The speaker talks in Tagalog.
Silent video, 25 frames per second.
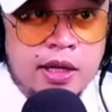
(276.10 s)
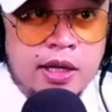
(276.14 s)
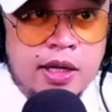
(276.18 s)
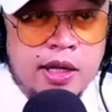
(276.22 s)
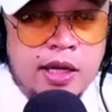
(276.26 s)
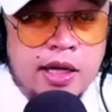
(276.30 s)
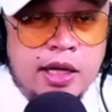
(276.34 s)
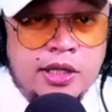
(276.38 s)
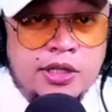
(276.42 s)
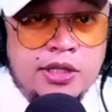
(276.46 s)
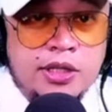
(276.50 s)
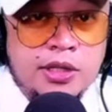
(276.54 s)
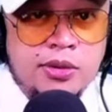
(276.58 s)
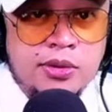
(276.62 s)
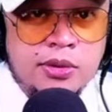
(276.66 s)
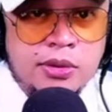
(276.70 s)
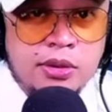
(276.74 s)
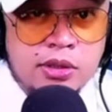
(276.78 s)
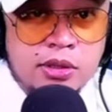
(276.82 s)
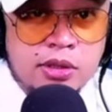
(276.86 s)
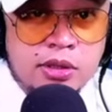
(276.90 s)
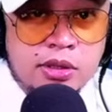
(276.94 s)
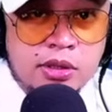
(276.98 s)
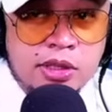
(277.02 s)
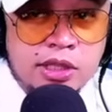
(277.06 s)
Eh
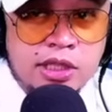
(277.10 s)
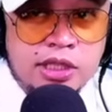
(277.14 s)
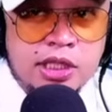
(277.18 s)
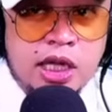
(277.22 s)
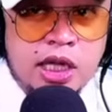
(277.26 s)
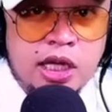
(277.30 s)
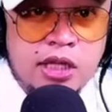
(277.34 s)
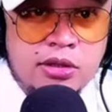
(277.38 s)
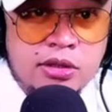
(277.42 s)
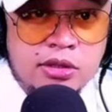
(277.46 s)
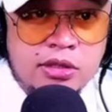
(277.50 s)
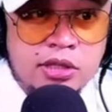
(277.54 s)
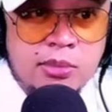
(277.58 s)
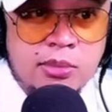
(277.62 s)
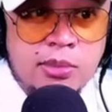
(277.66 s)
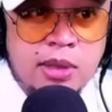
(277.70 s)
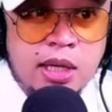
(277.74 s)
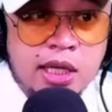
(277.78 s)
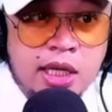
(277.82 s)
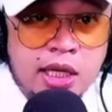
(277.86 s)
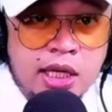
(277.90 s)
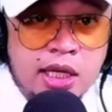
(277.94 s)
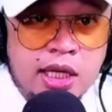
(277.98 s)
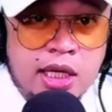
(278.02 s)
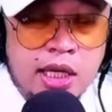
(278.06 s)
siguro isa ito sa
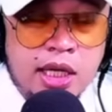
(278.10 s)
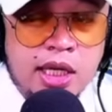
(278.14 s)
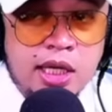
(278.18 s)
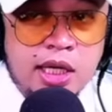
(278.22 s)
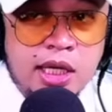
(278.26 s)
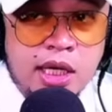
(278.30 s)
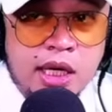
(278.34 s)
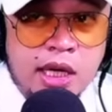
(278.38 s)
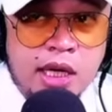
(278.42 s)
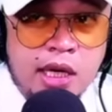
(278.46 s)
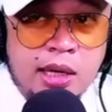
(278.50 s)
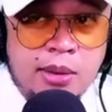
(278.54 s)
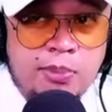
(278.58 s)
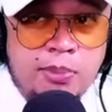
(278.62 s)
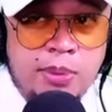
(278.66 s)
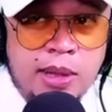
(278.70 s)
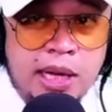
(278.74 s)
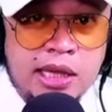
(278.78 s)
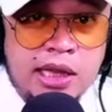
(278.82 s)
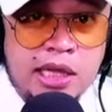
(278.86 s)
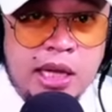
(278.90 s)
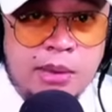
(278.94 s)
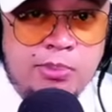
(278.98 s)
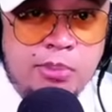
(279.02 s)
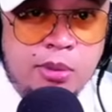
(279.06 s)
magiging uh,
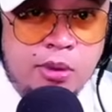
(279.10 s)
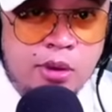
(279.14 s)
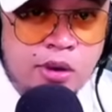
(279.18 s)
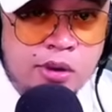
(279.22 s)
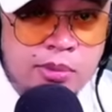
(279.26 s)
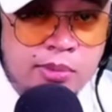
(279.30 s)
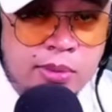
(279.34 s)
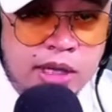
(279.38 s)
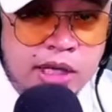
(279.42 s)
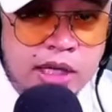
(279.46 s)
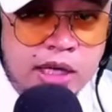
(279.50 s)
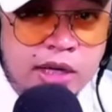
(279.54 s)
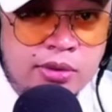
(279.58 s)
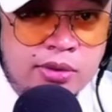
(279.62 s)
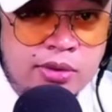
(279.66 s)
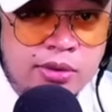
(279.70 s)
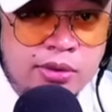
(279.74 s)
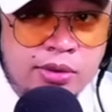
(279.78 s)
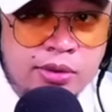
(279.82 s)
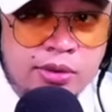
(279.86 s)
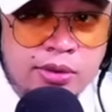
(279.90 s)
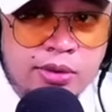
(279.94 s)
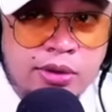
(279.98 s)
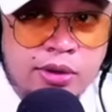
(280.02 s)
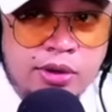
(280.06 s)
plataforma niya
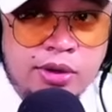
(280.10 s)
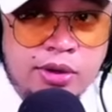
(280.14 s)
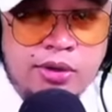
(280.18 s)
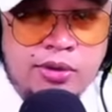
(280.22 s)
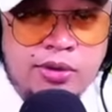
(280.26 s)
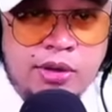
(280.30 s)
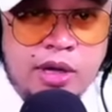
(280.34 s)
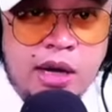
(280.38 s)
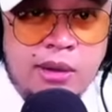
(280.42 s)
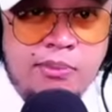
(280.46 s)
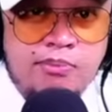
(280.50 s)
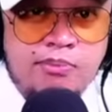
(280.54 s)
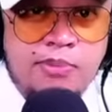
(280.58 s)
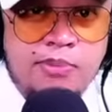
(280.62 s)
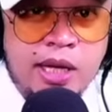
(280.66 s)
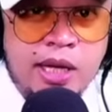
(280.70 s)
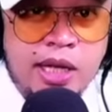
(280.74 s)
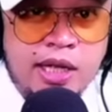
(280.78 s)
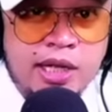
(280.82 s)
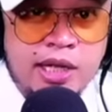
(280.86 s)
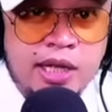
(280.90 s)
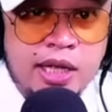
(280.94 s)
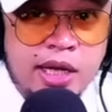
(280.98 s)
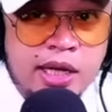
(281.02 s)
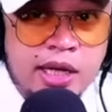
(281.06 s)
kuno o yung
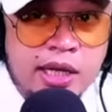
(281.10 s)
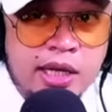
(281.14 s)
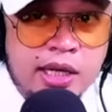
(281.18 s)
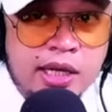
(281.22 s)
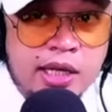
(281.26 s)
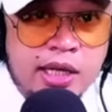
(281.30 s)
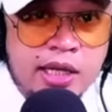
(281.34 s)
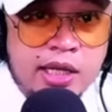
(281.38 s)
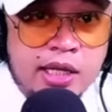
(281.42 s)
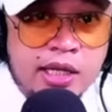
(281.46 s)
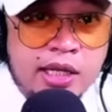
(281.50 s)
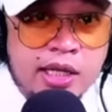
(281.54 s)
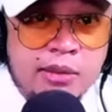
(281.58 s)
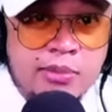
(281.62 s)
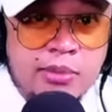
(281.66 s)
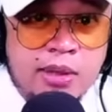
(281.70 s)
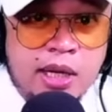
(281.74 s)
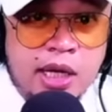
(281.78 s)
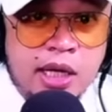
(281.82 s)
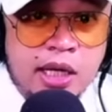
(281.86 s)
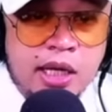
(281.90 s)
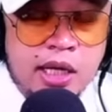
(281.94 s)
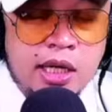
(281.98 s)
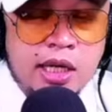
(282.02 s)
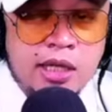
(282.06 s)
campaign niya, 'di
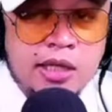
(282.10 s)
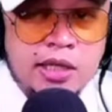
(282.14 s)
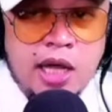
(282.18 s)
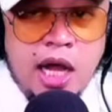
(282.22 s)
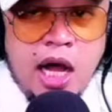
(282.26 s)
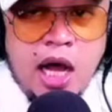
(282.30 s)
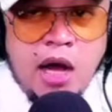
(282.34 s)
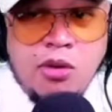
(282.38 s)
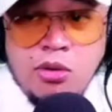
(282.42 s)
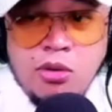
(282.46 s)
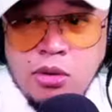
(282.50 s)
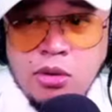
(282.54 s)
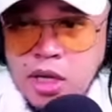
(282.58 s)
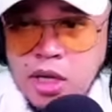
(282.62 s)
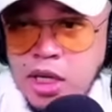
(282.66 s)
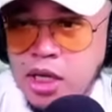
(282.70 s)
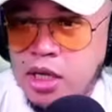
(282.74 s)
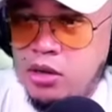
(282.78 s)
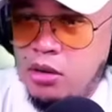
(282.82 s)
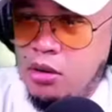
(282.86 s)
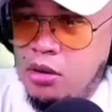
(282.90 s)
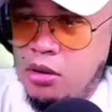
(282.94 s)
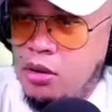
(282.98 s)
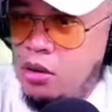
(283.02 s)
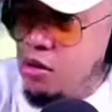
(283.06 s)
ba? Nahuli
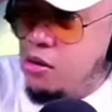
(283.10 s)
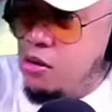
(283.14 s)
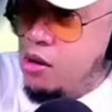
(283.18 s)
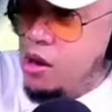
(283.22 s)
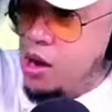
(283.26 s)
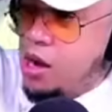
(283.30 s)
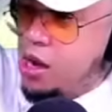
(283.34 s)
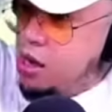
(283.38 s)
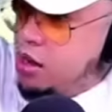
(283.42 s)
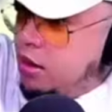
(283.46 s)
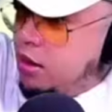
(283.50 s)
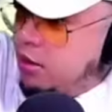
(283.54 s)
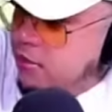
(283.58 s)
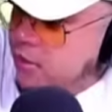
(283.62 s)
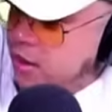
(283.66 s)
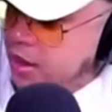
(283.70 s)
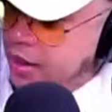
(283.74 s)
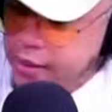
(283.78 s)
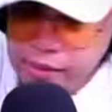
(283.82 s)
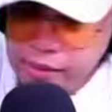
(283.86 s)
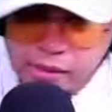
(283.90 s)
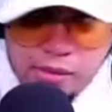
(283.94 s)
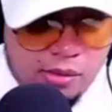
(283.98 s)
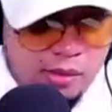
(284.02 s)
ko ang mga